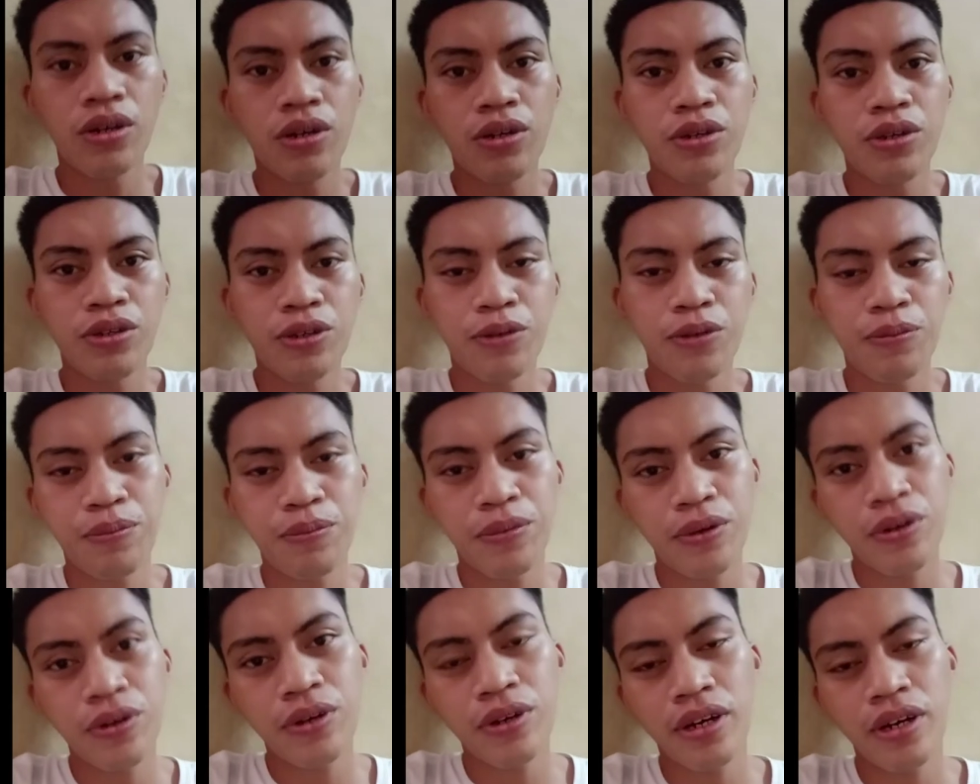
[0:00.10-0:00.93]
So yun
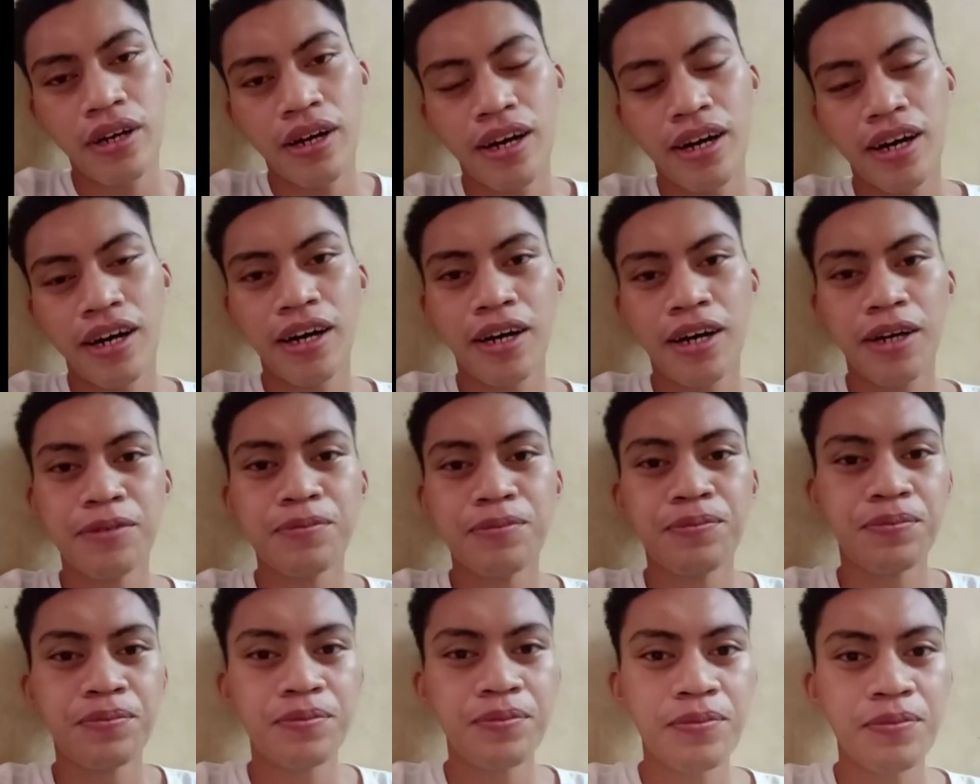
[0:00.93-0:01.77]
po,
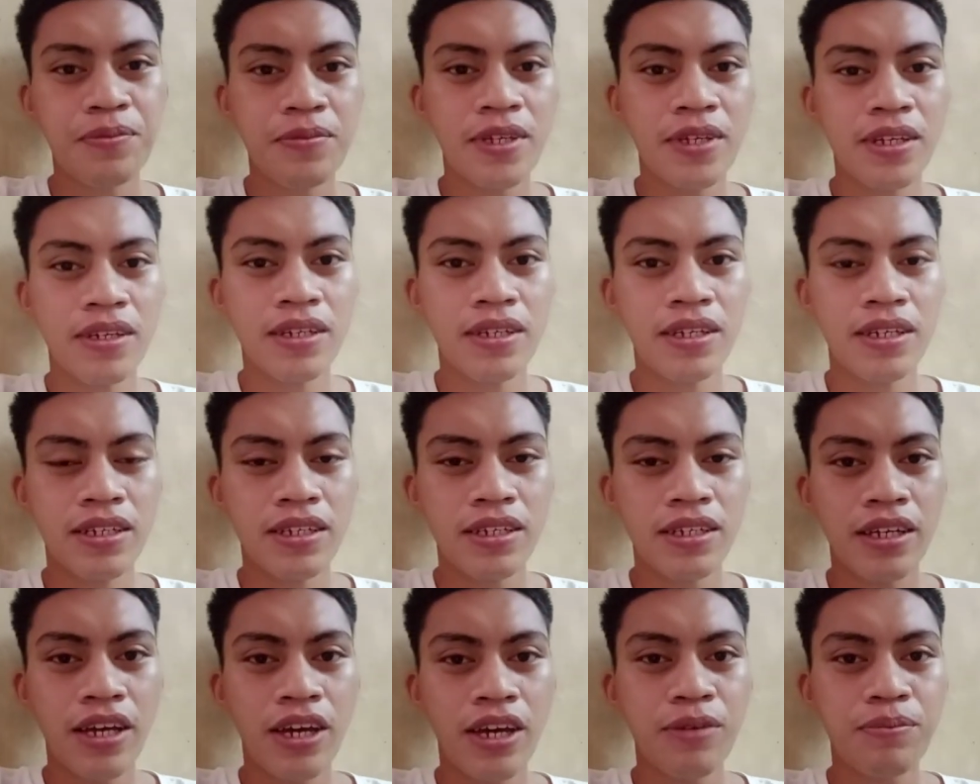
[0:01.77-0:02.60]
um,
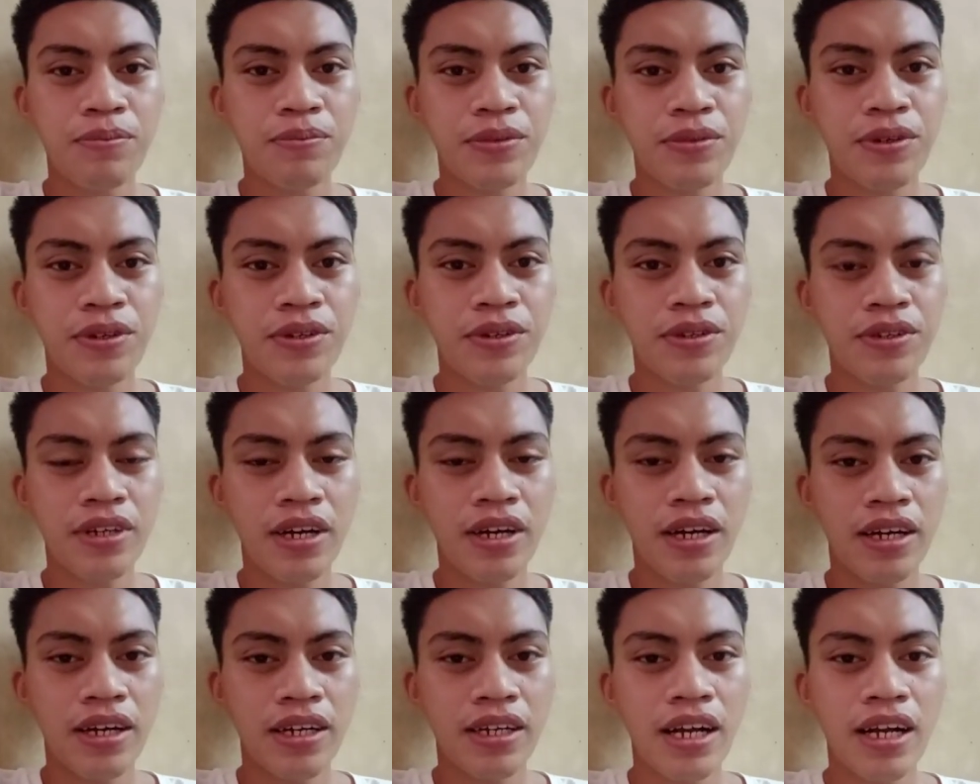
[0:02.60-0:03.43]
ngayon po
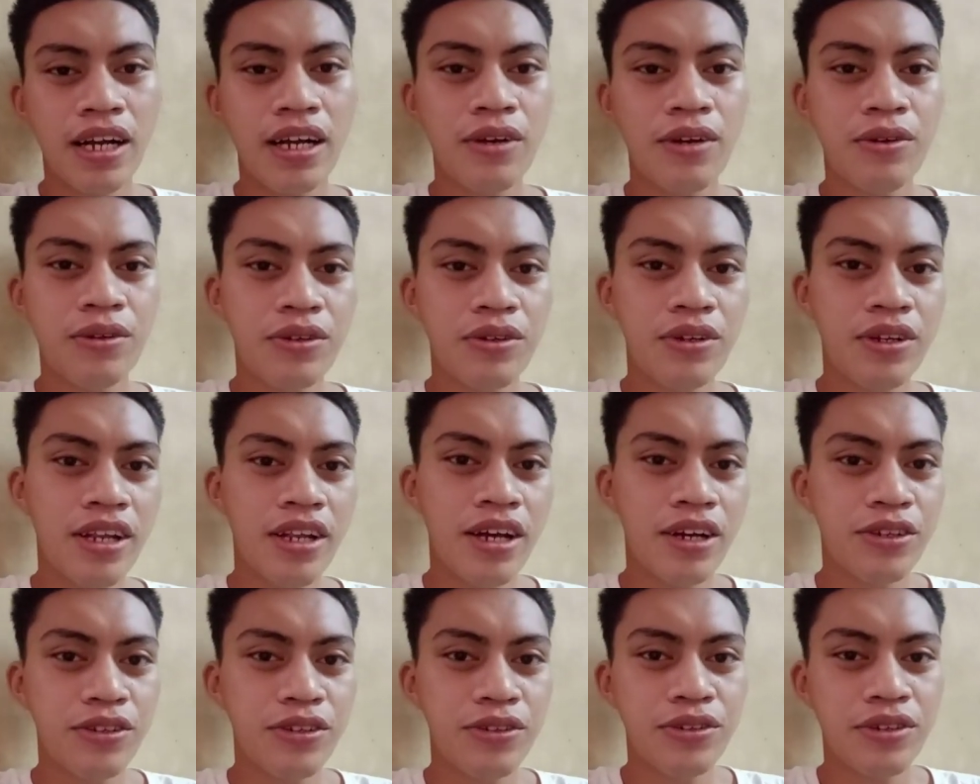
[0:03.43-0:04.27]
uh, gagawin ko
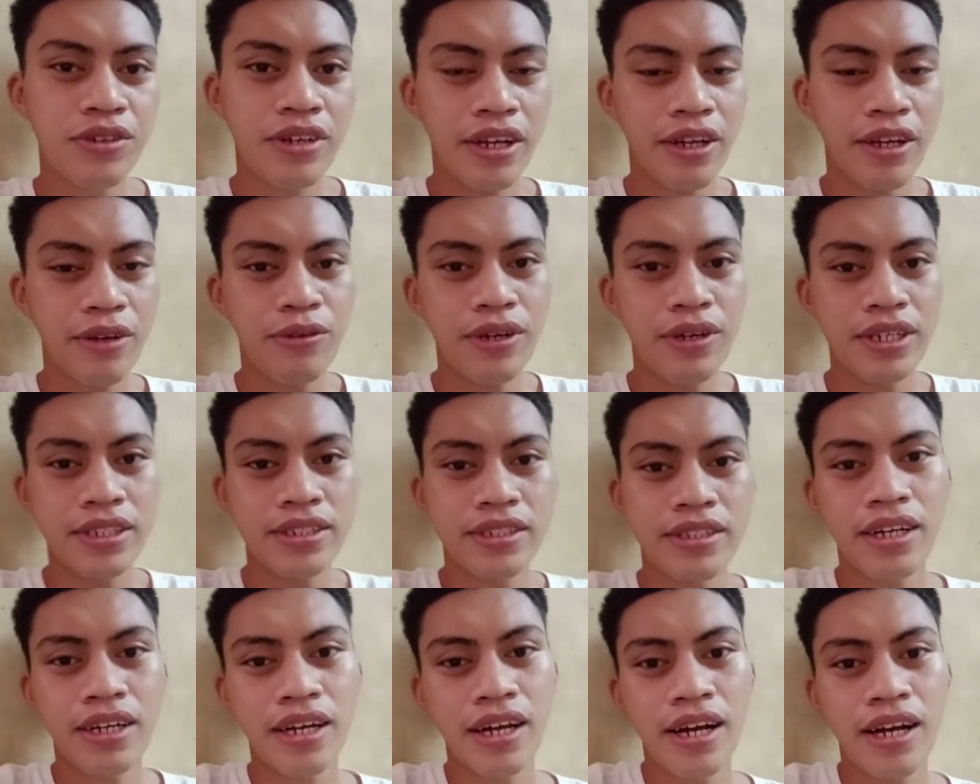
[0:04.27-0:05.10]
lang yung
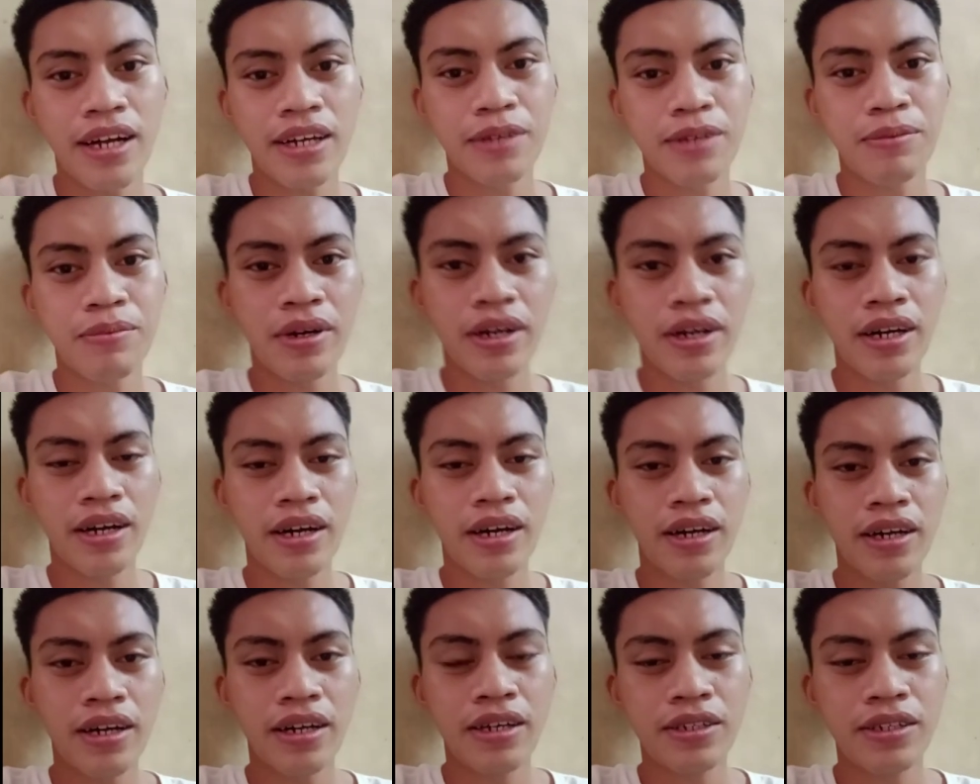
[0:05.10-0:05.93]
request ng aking
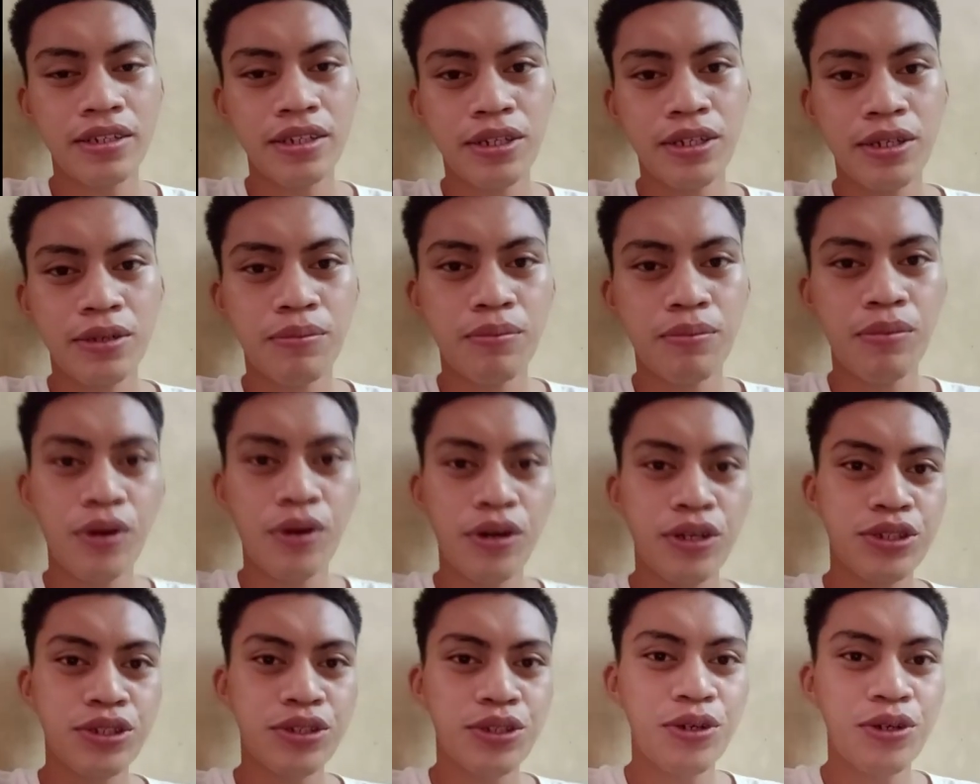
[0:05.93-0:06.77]
mga
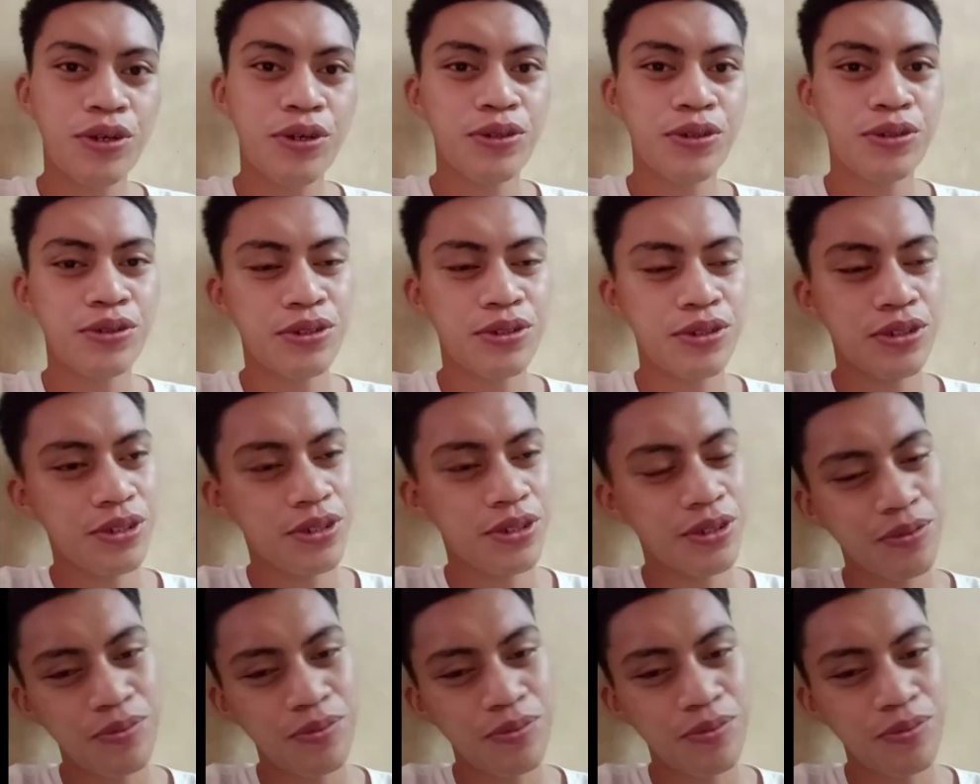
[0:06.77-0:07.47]
voice coach.